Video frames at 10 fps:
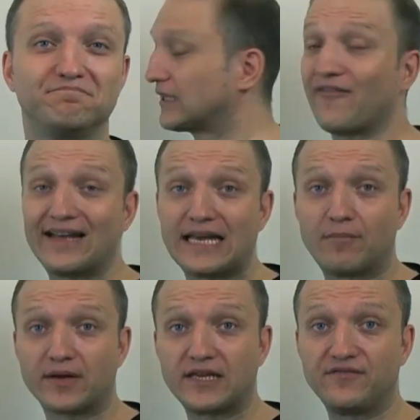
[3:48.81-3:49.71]
Давайте
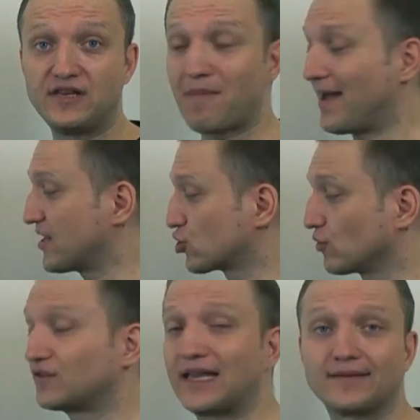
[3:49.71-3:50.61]
обратим внимание,
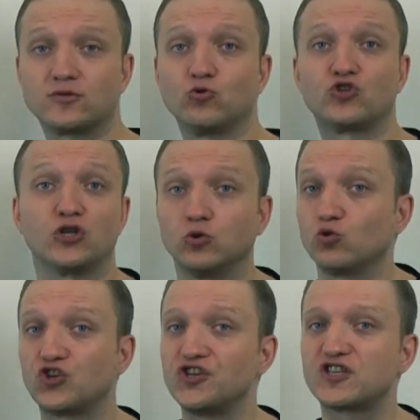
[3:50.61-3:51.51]
что в данном случае
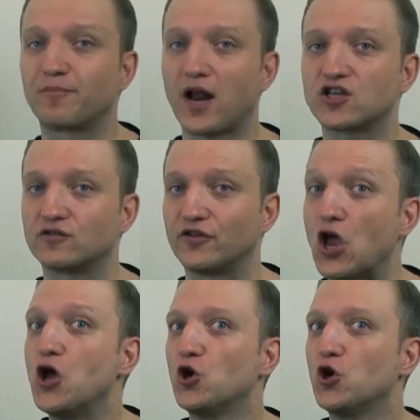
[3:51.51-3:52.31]
лучше не спрашивать